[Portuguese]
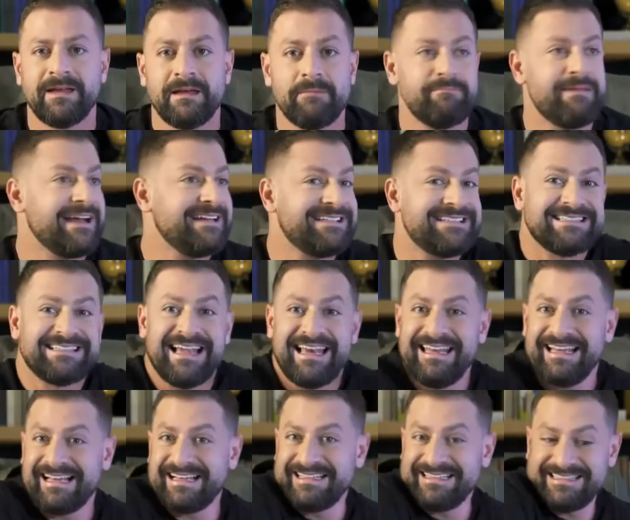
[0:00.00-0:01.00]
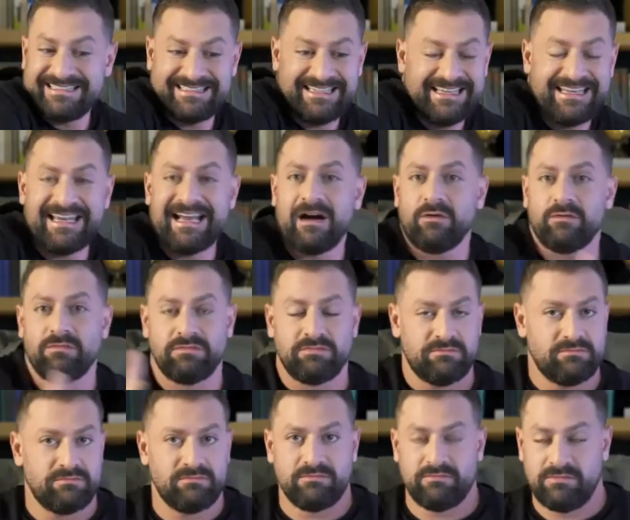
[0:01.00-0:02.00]
best-seller serial,
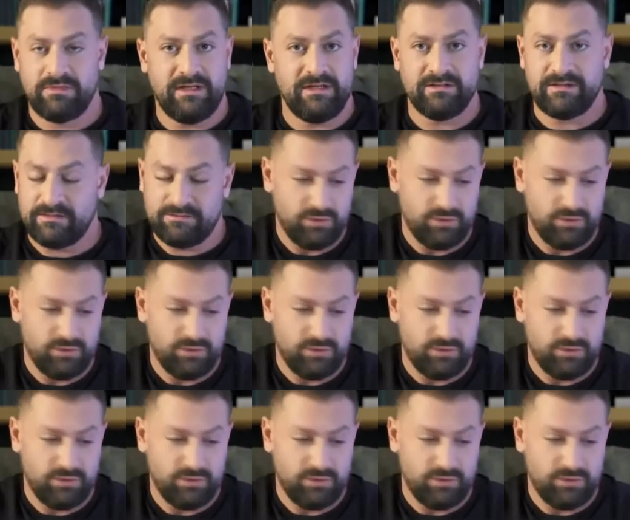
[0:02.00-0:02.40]
né?